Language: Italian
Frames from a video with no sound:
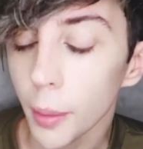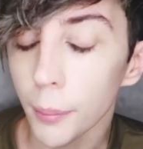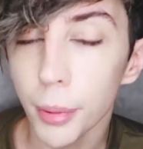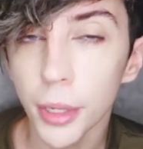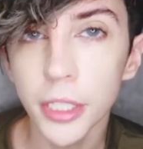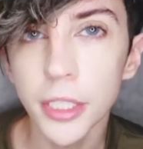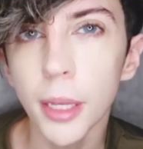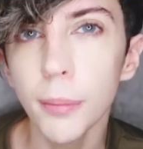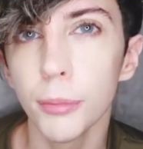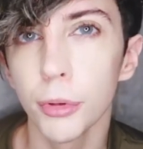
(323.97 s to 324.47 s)

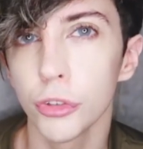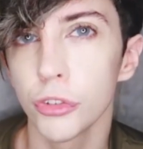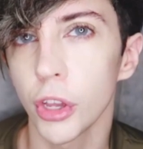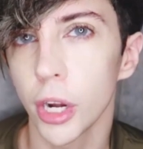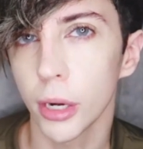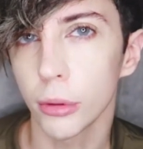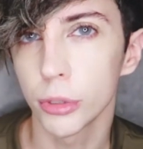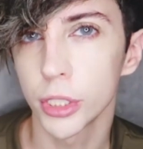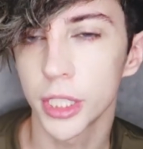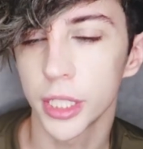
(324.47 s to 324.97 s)
per esempio
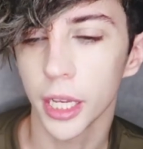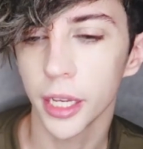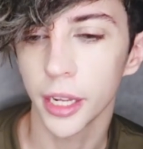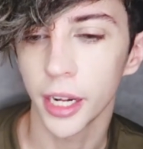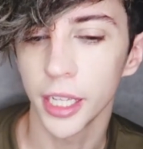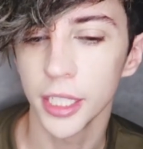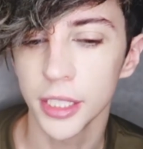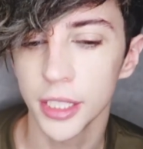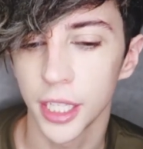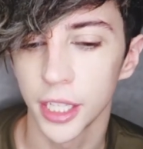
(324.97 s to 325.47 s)
c'era questa
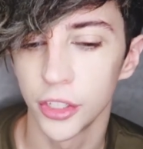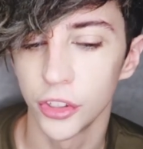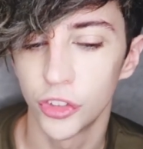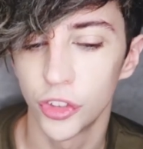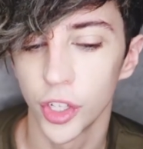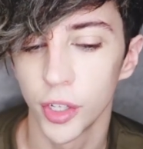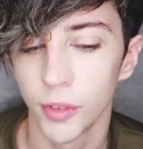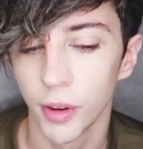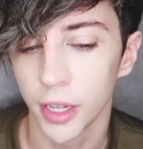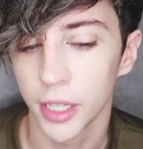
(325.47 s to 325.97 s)
Grace che
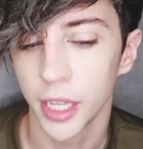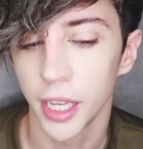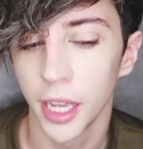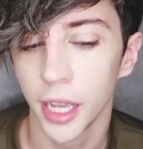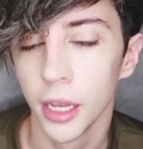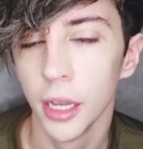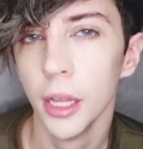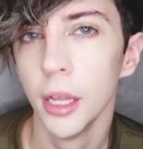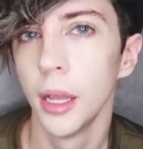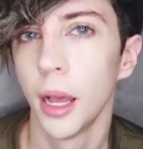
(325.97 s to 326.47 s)
diceva
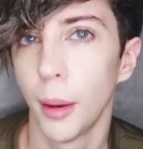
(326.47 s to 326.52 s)
che